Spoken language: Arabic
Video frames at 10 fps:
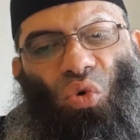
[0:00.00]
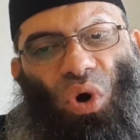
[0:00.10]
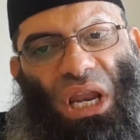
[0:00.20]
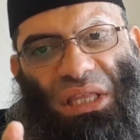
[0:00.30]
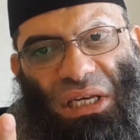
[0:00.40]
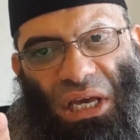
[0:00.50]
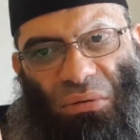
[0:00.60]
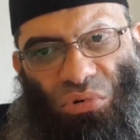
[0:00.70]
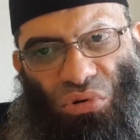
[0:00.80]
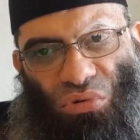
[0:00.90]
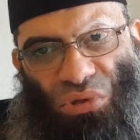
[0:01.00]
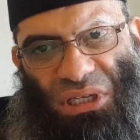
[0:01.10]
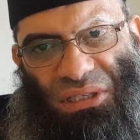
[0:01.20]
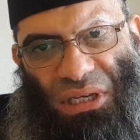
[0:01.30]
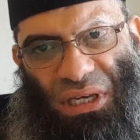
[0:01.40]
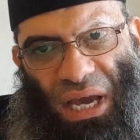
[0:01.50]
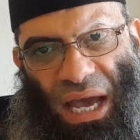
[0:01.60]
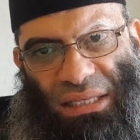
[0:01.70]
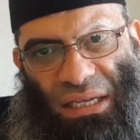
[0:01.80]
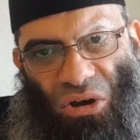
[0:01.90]
والذين يمكرون
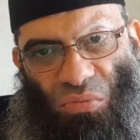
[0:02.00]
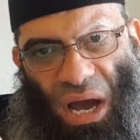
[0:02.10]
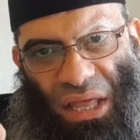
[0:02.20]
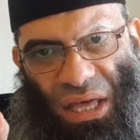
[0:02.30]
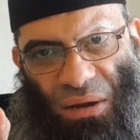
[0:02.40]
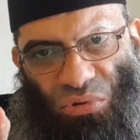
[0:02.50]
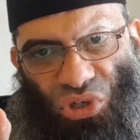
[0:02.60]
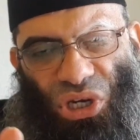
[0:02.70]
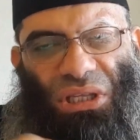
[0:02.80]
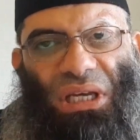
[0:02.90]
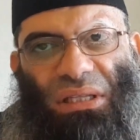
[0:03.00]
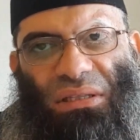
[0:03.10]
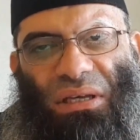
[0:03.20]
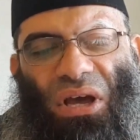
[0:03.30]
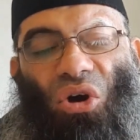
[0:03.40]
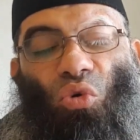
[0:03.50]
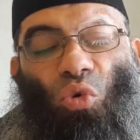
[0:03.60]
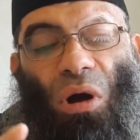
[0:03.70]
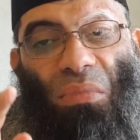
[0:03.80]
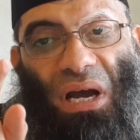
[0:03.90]
السيئات لهم عذاب شديد
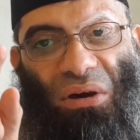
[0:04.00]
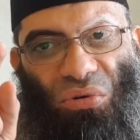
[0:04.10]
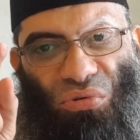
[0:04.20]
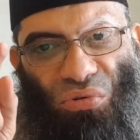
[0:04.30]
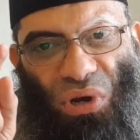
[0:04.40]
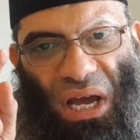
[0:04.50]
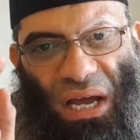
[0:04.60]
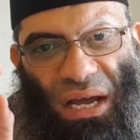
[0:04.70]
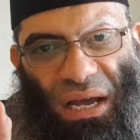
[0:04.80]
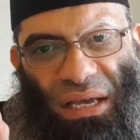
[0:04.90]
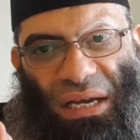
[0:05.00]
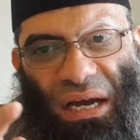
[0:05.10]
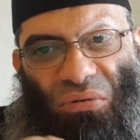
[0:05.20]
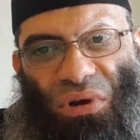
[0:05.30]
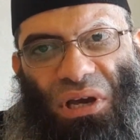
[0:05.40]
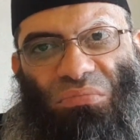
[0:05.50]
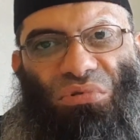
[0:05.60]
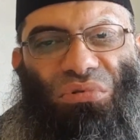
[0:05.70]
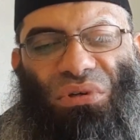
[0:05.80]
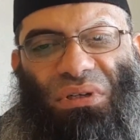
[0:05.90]
ومكر أولئك هو
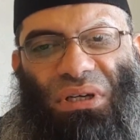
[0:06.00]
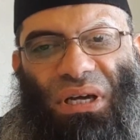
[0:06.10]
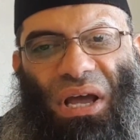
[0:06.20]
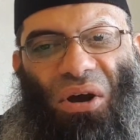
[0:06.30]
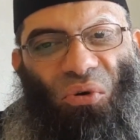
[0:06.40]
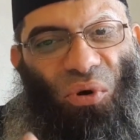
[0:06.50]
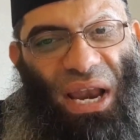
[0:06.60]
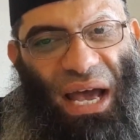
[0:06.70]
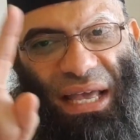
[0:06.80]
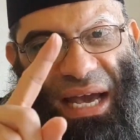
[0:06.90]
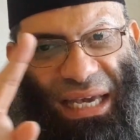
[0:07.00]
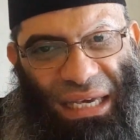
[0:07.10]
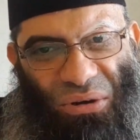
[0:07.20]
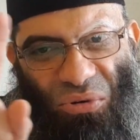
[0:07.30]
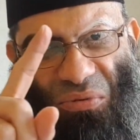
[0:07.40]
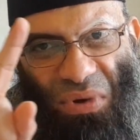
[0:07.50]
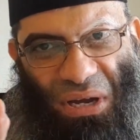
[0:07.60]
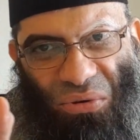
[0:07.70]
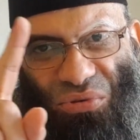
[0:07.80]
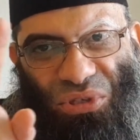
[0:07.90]
يبور ولا يحيق
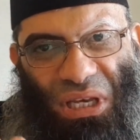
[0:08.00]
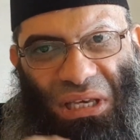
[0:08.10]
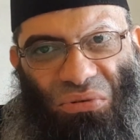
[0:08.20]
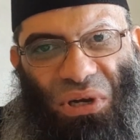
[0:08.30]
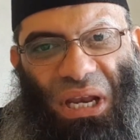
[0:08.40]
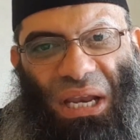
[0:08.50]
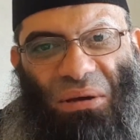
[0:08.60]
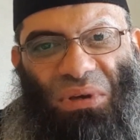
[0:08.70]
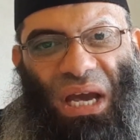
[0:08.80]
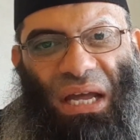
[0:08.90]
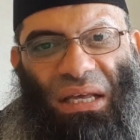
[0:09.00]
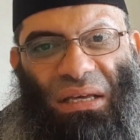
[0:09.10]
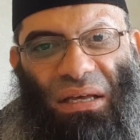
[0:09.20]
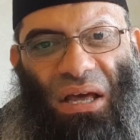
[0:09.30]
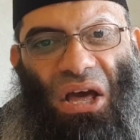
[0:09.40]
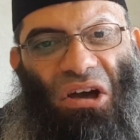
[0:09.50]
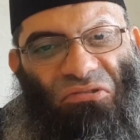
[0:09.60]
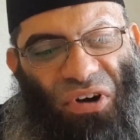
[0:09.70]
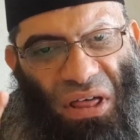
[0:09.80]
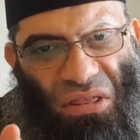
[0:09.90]
المكر السيء إلا بأهله
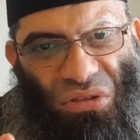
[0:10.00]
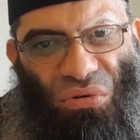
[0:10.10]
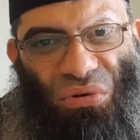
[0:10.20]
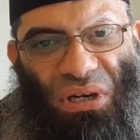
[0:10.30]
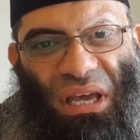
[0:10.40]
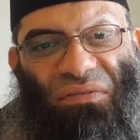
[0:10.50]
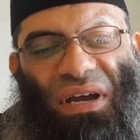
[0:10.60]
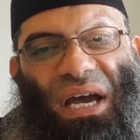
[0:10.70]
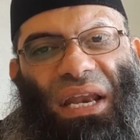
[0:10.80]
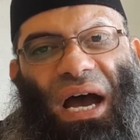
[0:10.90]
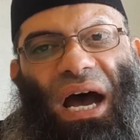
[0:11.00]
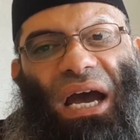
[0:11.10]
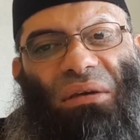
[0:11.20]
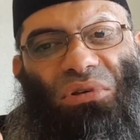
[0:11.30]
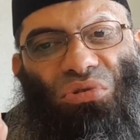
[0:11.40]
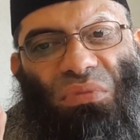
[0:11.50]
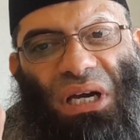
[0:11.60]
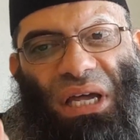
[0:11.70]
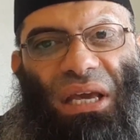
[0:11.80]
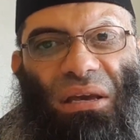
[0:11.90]
فانظر كيف كان عاقبة
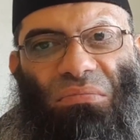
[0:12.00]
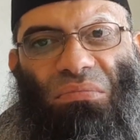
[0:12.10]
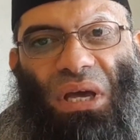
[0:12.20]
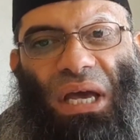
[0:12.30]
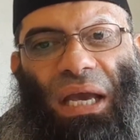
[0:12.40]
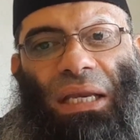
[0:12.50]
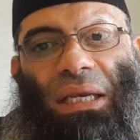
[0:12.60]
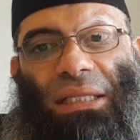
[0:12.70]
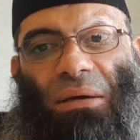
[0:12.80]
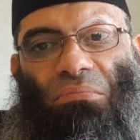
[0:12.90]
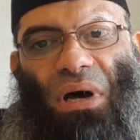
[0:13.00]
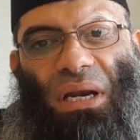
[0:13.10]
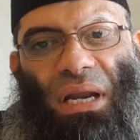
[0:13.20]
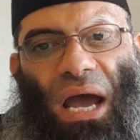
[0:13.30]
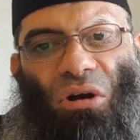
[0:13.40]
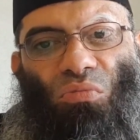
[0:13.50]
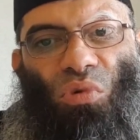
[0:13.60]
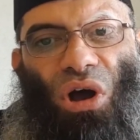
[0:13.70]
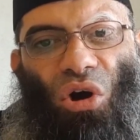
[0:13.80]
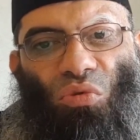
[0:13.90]
مكرهم إن
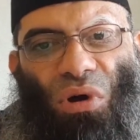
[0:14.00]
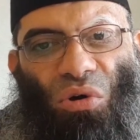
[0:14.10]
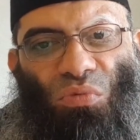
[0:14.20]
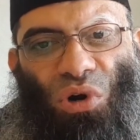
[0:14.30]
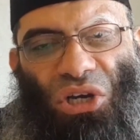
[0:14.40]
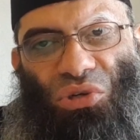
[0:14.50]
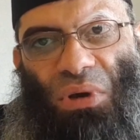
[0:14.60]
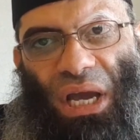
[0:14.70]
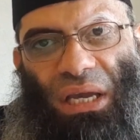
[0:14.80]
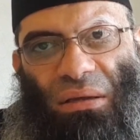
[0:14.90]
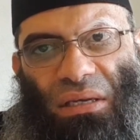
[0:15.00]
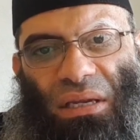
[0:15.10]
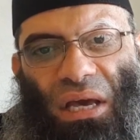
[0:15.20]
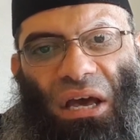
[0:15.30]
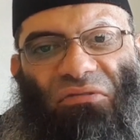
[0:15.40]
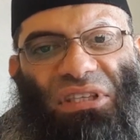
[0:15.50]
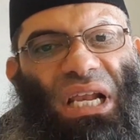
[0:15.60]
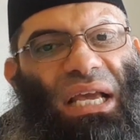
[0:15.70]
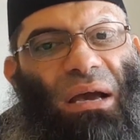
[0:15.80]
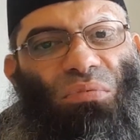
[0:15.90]
دمرناهم وقومهم أجمعين
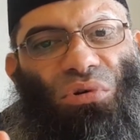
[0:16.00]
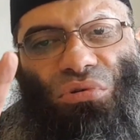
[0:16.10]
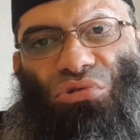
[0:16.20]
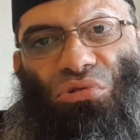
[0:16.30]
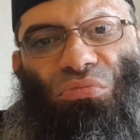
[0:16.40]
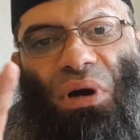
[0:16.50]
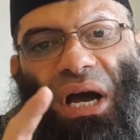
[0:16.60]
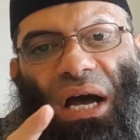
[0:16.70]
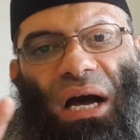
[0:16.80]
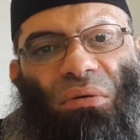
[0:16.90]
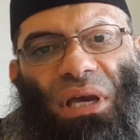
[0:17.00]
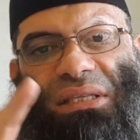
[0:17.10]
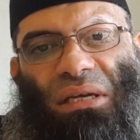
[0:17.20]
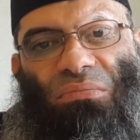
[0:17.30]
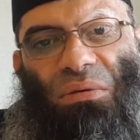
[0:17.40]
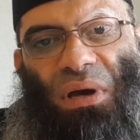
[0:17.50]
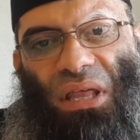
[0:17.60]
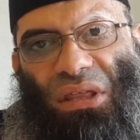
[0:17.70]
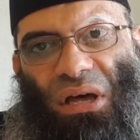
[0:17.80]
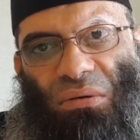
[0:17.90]
فتلك بيوتهم خاوية بما
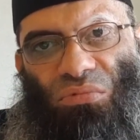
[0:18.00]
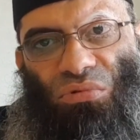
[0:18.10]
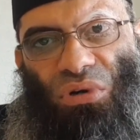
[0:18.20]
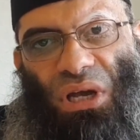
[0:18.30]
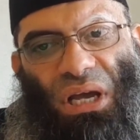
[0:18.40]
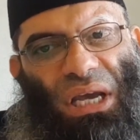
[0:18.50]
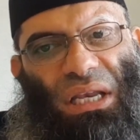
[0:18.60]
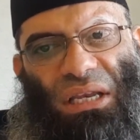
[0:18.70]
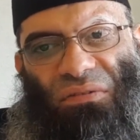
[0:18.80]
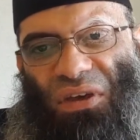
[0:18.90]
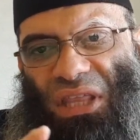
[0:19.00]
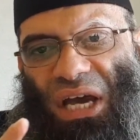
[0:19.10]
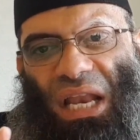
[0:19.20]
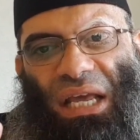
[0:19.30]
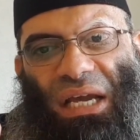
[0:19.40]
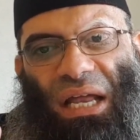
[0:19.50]
ظلموا إن في ذلك